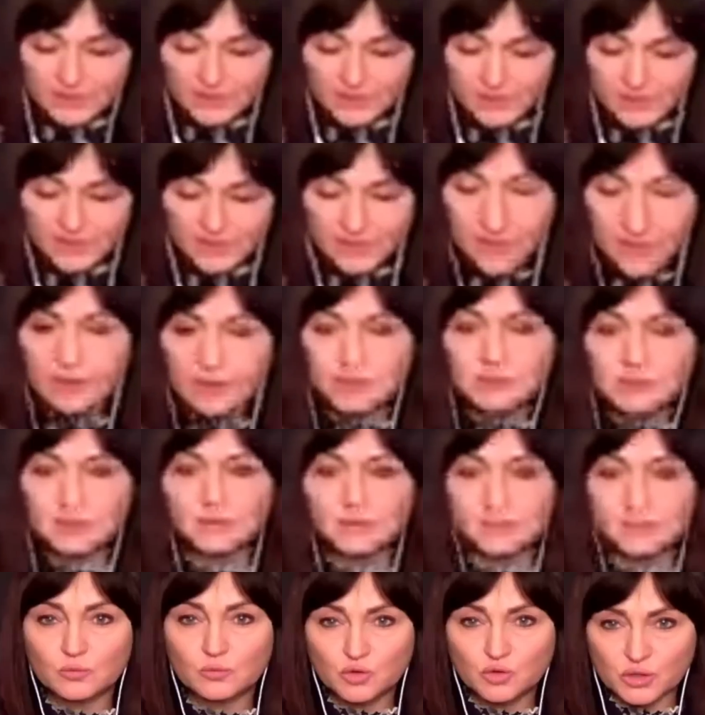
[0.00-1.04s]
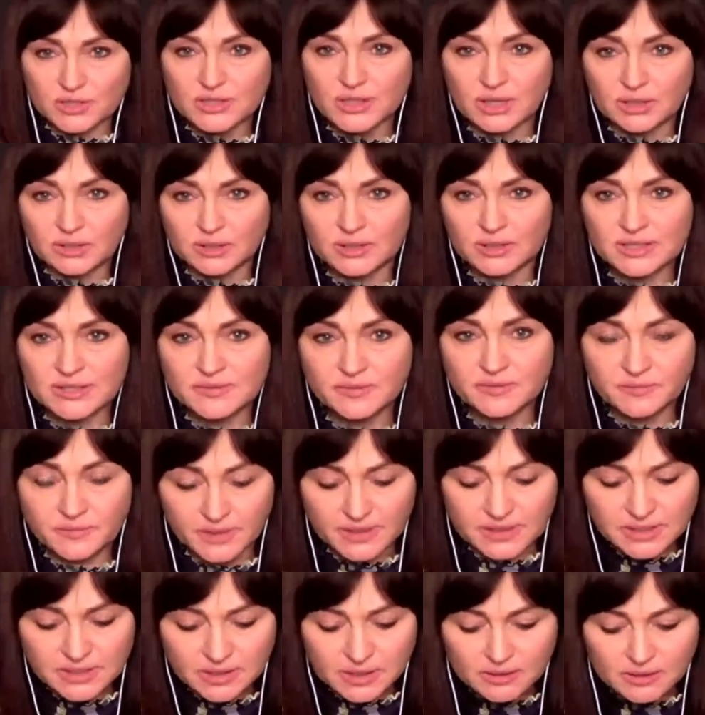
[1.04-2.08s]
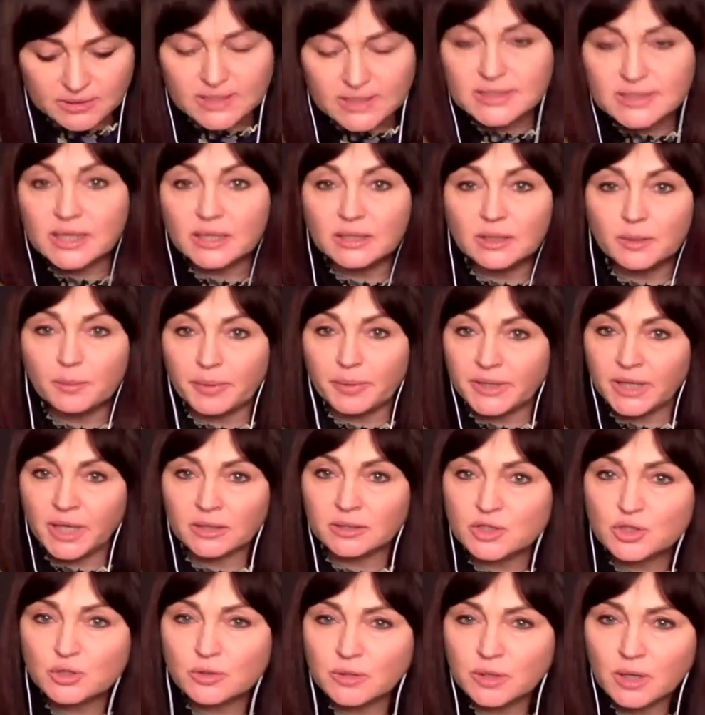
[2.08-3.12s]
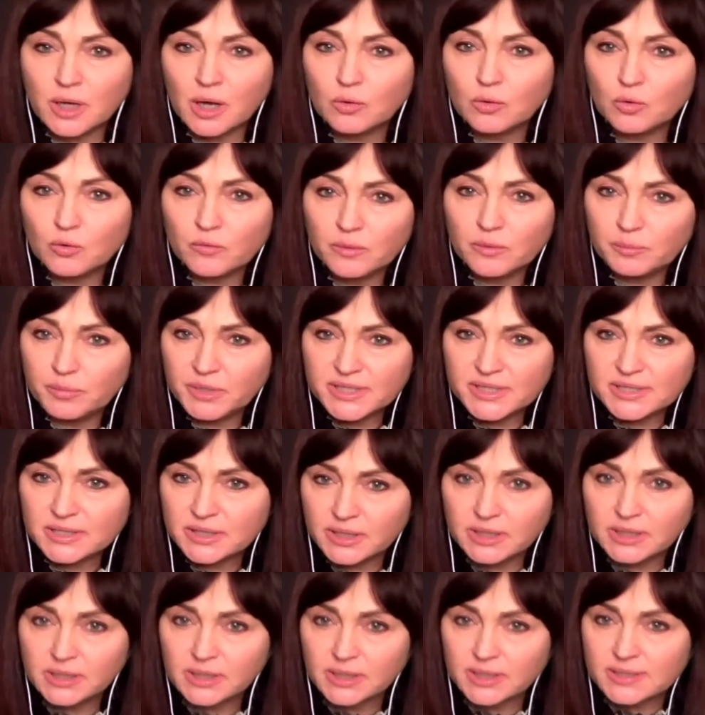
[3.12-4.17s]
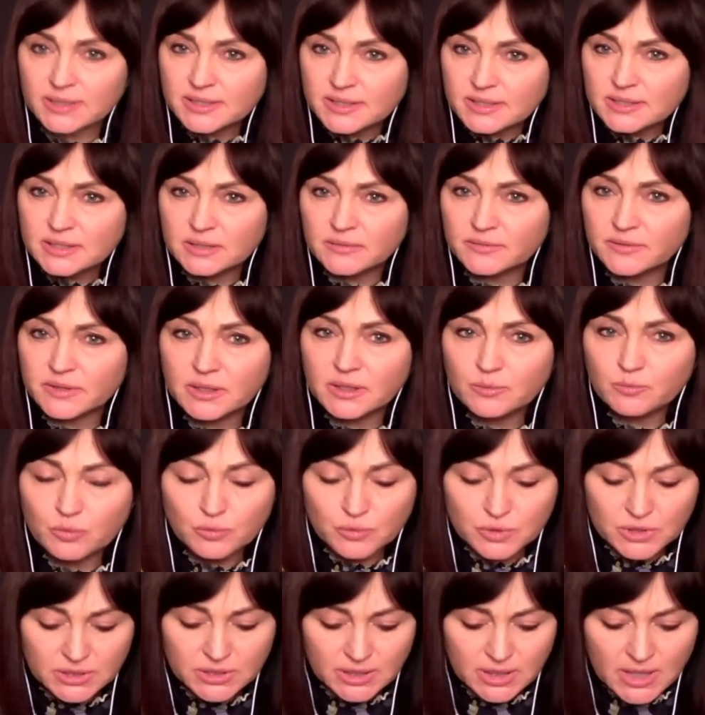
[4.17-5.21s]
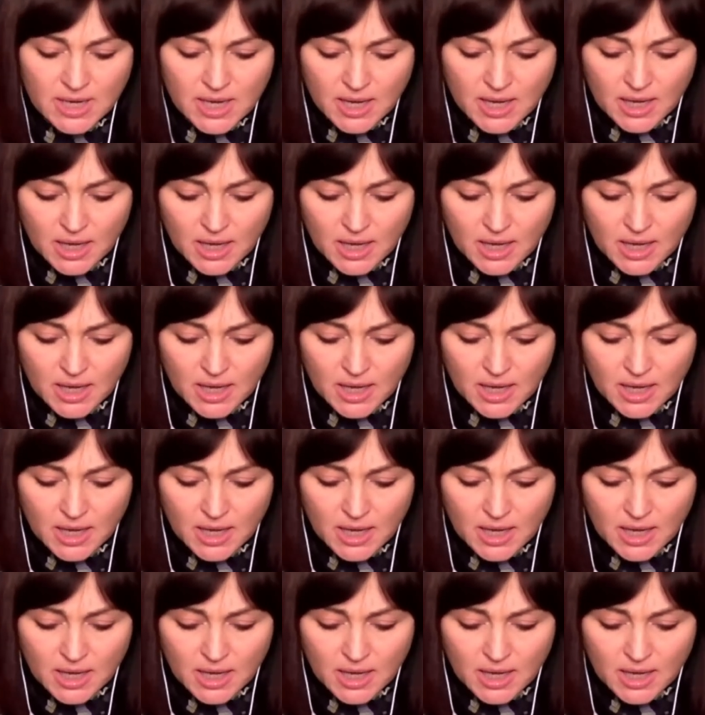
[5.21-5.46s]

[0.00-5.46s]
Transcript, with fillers: война уже стало развиваться, когда стало понятно, что никакого блицкрига российского не будет.